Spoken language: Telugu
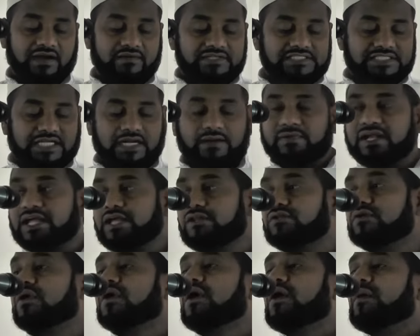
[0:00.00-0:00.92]
అవసరం
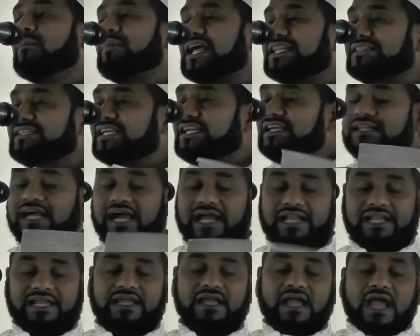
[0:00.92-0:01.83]
లేదు
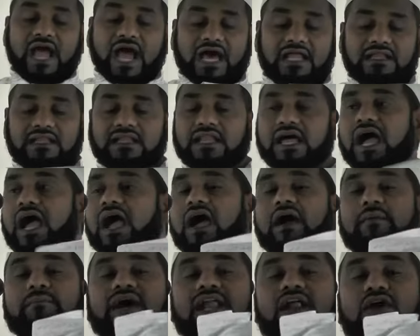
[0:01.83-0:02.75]
ప్రతిదాన్ని
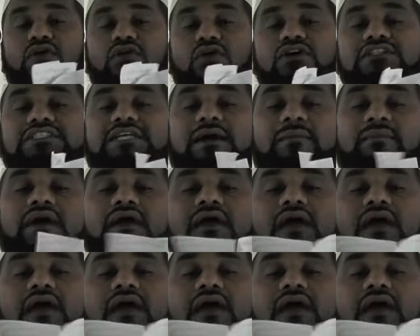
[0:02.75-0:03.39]
అల్లాహ్ మన కోసం